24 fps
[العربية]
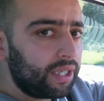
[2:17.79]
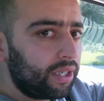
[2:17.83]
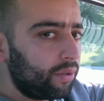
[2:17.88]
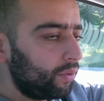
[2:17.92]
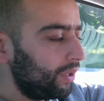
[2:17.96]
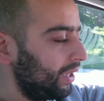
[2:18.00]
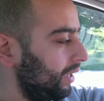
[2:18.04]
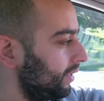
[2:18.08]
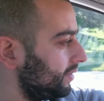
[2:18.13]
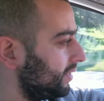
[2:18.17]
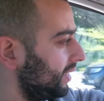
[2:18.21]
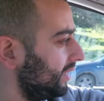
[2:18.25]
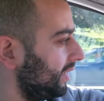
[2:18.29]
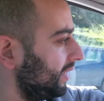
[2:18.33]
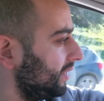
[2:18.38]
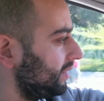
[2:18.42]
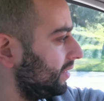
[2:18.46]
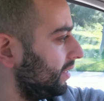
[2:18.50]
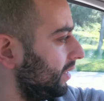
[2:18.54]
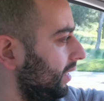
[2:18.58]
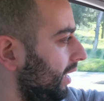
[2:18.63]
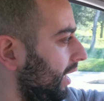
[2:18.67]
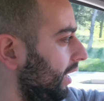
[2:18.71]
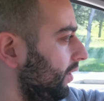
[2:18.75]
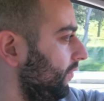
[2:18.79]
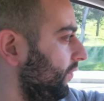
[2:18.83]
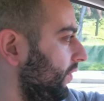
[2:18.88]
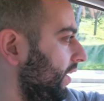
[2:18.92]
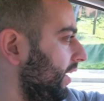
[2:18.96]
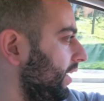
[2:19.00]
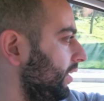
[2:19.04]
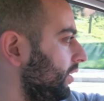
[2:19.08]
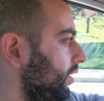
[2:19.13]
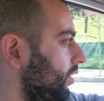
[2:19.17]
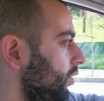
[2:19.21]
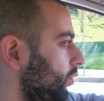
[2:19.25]
وسنه
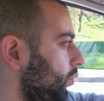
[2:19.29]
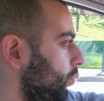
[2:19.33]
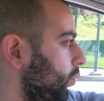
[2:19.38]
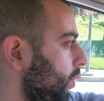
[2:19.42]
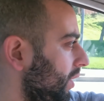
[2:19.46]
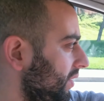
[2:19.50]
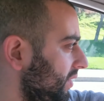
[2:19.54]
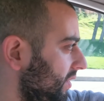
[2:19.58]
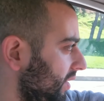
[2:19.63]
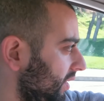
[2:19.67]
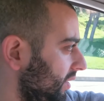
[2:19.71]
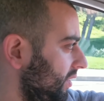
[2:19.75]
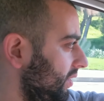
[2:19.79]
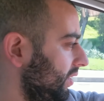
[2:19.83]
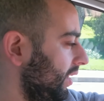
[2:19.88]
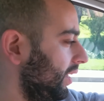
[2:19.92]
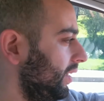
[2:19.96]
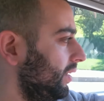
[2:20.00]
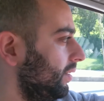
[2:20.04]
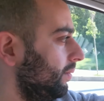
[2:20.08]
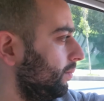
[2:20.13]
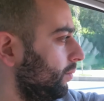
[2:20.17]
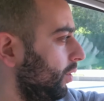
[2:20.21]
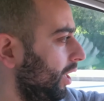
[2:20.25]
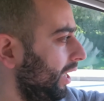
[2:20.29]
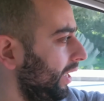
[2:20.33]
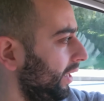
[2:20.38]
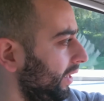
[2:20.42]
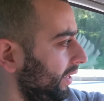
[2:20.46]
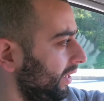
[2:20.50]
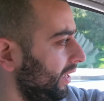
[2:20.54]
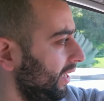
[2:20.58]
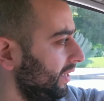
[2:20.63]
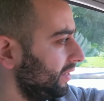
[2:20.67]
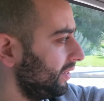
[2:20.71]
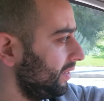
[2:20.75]
2006 محرك
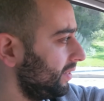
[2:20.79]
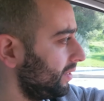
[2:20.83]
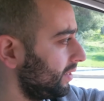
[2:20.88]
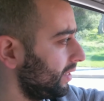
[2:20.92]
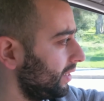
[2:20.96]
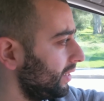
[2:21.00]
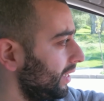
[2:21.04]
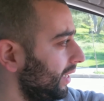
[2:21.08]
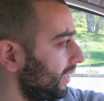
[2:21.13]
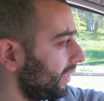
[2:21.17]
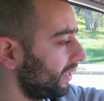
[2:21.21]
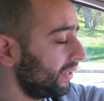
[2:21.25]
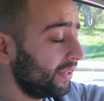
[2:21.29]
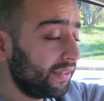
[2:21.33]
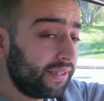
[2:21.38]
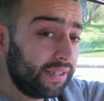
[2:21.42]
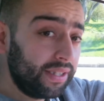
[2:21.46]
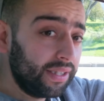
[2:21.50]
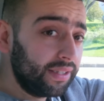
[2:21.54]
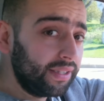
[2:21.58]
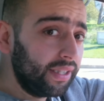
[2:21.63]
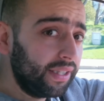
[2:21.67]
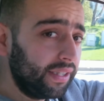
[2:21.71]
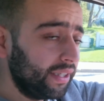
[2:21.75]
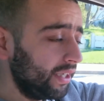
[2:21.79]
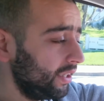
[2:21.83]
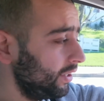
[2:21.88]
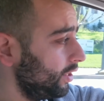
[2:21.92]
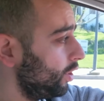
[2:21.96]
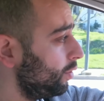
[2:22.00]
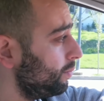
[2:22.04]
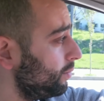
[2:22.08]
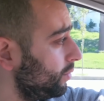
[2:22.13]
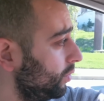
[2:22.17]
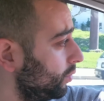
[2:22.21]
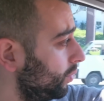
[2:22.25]
هذه السياره التي لدينا
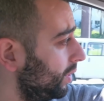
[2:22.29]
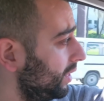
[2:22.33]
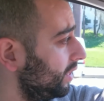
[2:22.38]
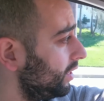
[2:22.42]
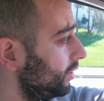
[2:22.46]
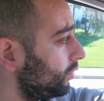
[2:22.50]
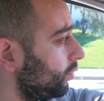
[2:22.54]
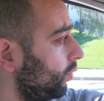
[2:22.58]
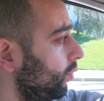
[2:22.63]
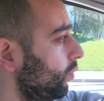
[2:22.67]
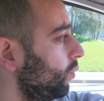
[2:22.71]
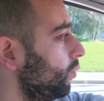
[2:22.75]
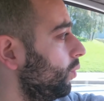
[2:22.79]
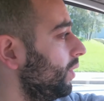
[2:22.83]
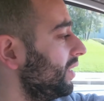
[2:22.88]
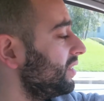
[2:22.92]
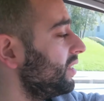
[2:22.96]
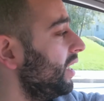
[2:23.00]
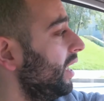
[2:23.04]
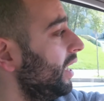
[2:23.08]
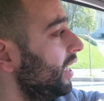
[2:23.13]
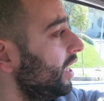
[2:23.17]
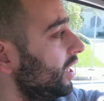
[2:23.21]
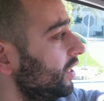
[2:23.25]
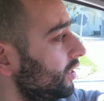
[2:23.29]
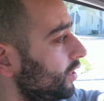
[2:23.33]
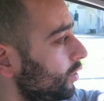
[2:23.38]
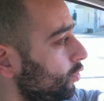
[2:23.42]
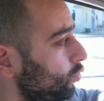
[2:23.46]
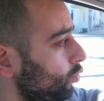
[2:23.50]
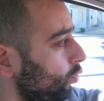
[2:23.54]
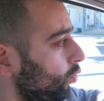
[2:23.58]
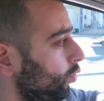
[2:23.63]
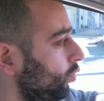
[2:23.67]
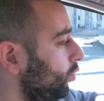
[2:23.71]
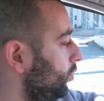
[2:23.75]
اليوم يولد قوه
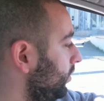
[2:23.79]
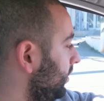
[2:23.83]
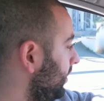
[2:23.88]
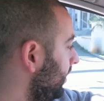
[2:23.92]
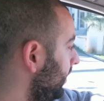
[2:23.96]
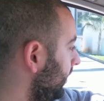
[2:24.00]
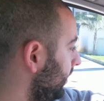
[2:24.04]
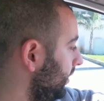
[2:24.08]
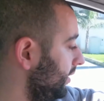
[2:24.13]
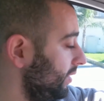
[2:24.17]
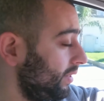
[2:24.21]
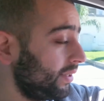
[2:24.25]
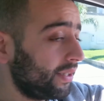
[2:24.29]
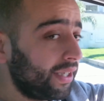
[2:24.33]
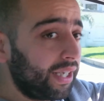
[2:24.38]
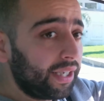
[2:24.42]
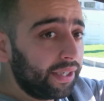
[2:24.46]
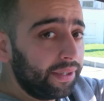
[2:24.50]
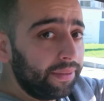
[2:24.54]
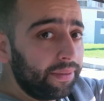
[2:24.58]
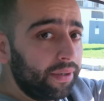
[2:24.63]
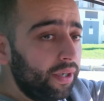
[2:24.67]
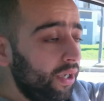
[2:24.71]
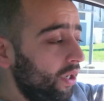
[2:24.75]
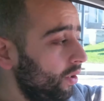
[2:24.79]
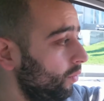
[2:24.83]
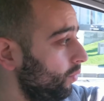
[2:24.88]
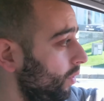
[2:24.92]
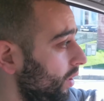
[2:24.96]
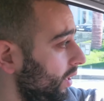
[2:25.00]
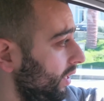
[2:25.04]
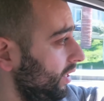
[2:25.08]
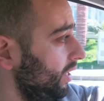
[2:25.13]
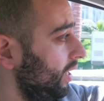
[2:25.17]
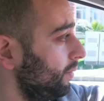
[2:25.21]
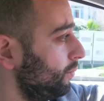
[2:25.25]
90 حصان
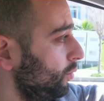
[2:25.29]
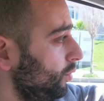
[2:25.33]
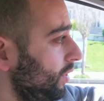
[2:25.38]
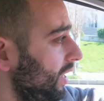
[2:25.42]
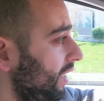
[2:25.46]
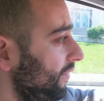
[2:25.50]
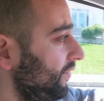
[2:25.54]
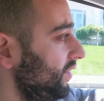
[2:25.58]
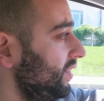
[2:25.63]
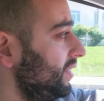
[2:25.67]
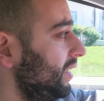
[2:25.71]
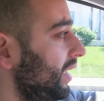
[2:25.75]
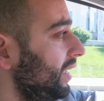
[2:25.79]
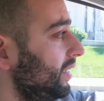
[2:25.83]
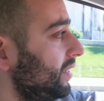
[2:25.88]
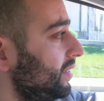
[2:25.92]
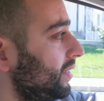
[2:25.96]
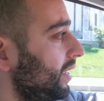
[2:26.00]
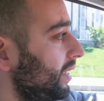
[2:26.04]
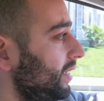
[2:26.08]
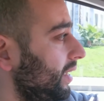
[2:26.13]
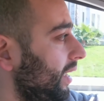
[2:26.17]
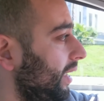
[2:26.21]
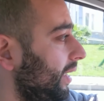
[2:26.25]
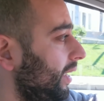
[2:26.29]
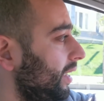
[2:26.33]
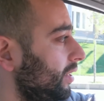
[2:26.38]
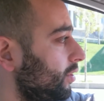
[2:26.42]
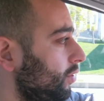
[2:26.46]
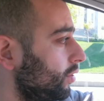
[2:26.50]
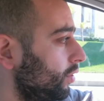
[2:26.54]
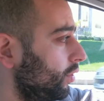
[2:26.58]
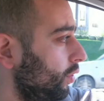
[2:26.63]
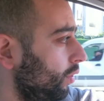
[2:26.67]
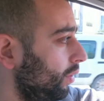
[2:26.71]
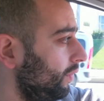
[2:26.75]
وهي منافسه لسيارات
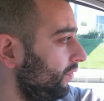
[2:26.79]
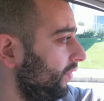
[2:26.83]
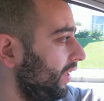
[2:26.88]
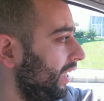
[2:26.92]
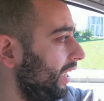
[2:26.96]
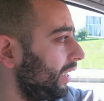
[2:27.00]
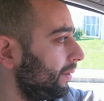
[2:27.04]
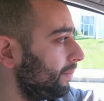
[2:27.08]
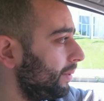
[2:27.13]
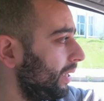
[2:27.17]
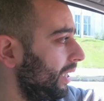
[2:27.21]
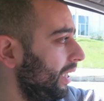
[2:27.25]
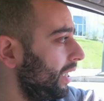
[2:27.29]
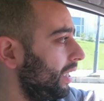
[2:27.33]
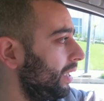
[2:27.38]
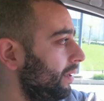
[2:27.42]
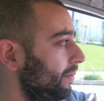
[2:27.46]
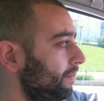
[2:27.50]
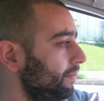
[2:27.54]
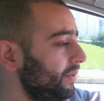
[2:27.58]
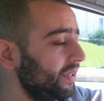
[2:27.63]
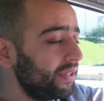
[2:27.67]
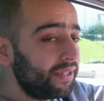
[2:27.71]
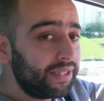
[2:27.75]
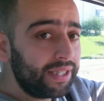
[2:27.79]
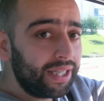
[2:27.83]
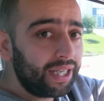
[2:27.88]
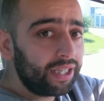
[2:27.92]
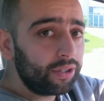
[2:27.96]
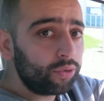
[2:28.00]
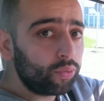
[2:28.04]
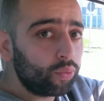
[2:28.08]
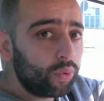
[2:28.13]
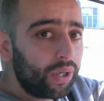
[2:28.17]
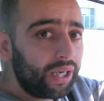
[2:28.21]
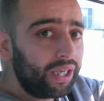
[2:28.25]
جولف 4 بسعه
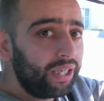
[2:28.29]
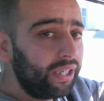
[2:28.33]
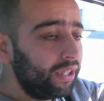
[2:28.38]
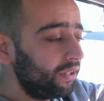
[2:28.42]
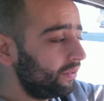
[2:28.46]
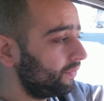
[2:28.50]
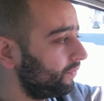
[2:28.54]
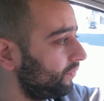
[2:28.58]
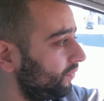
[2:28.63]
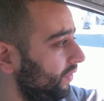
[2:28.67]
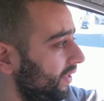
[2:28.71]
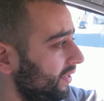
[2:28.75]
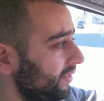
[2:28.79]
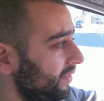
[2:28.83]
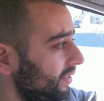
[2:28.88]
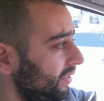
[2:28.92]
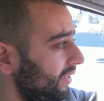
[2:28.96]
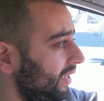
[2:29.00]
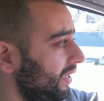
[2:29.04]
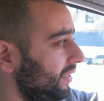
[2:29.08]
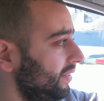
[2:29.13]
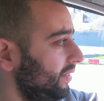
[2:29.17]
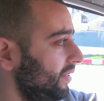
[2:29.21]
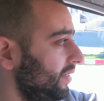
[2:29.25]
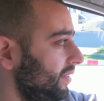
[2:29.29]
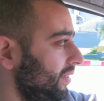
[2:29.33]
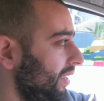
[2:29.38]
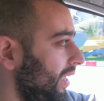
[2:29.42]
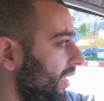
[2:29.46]
1.9